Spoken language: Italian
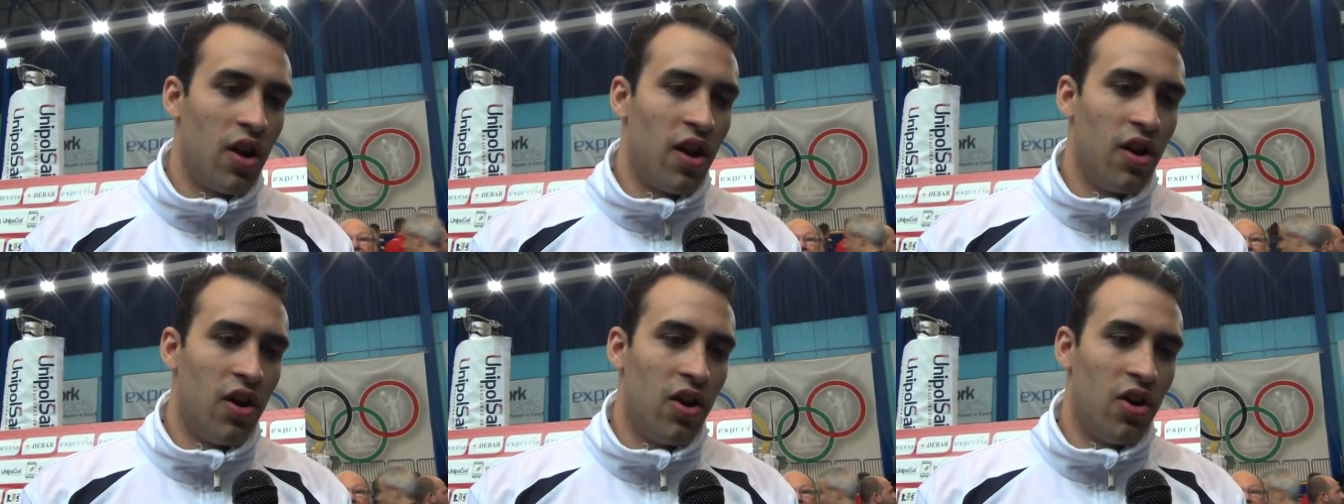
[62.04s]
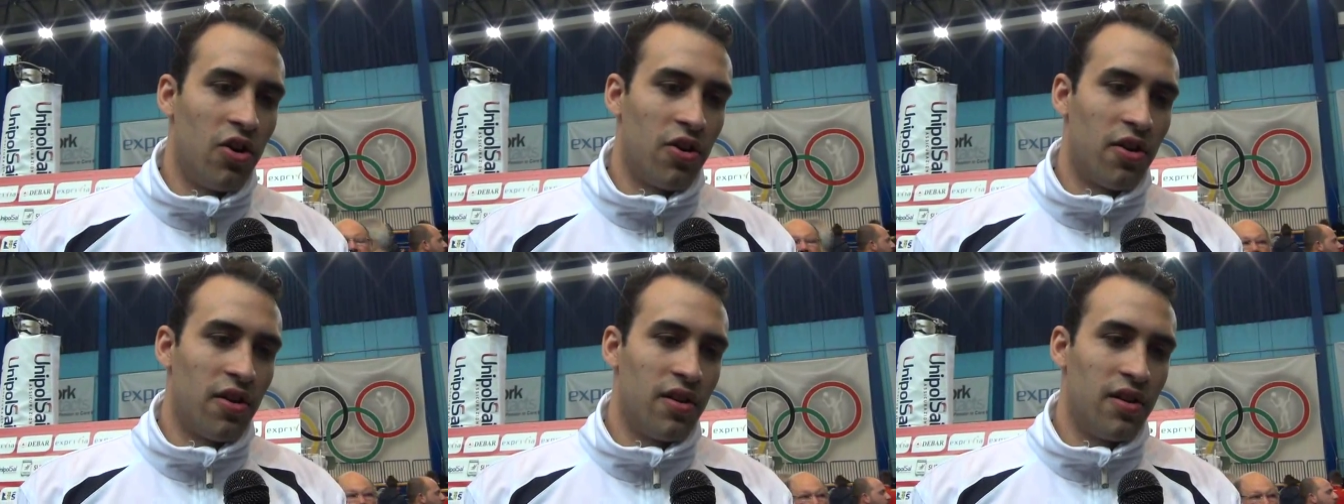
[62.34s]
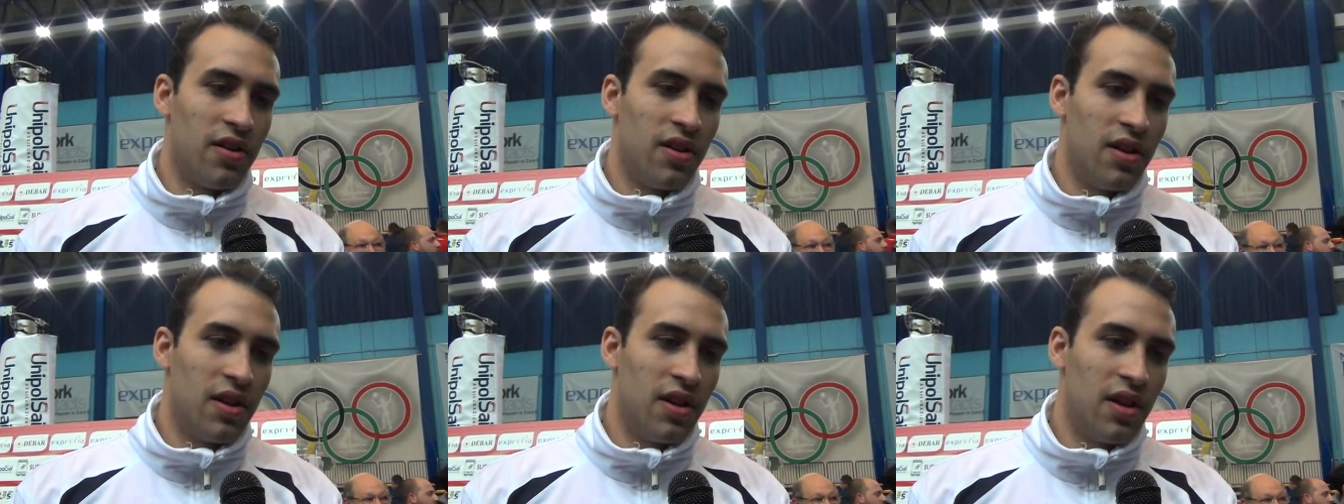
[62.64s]
voglio,
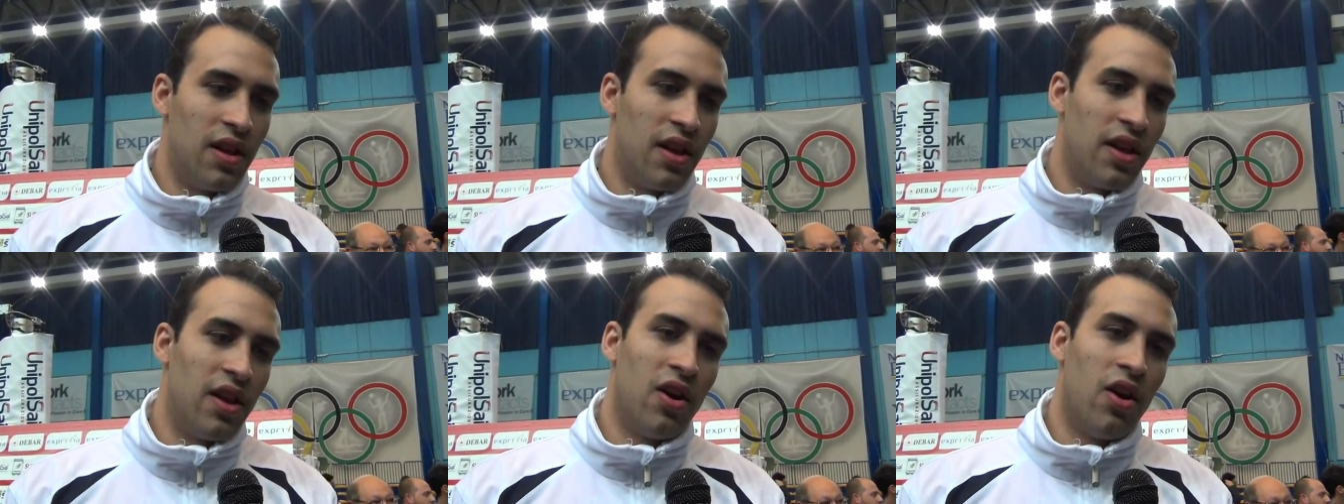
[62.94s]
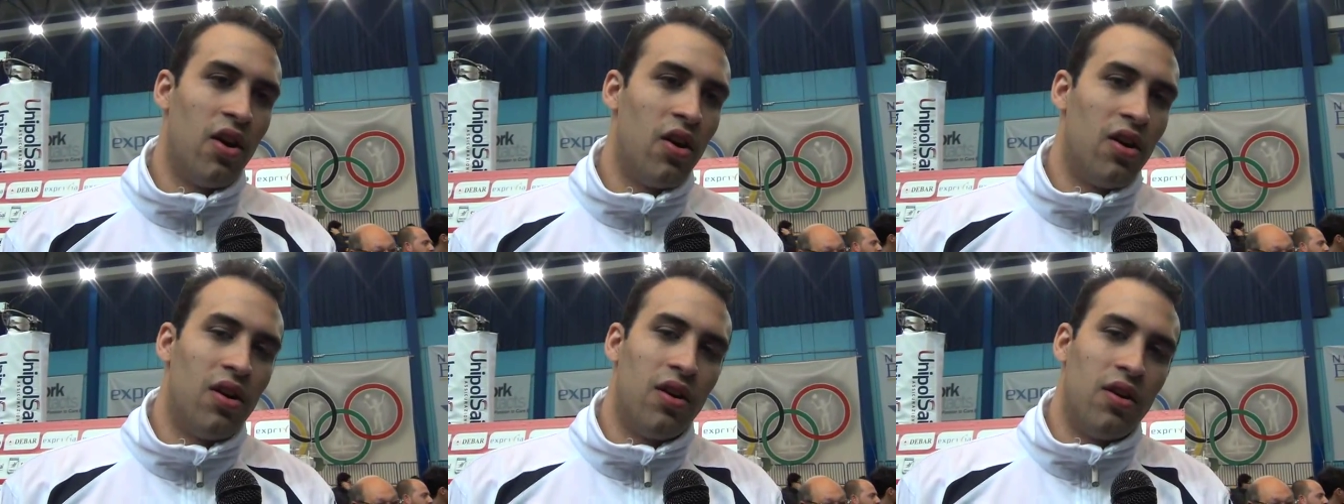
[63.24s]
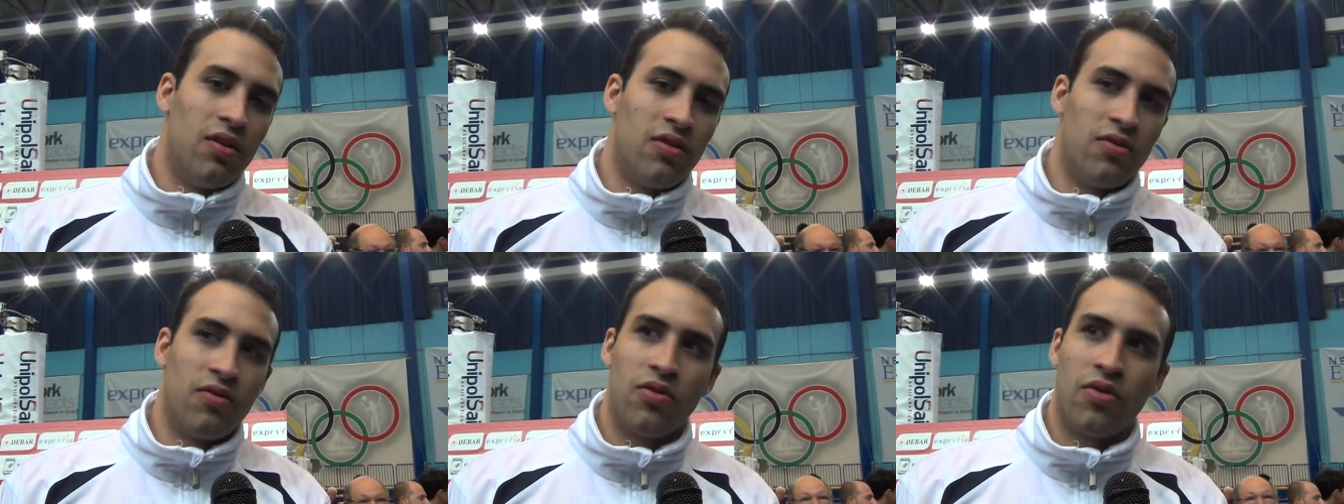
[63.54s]

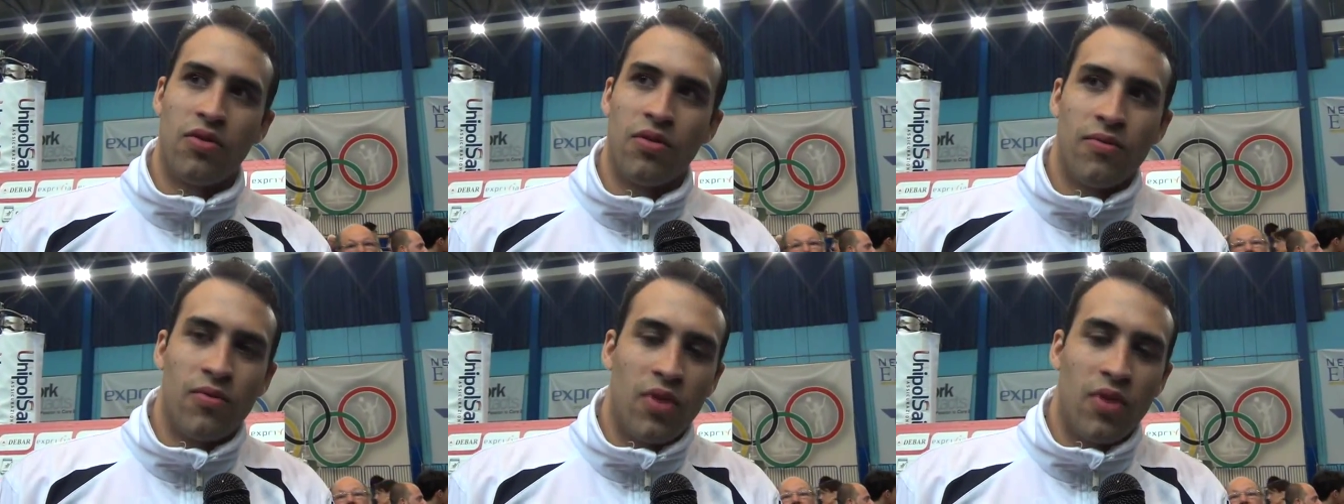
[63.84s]
io,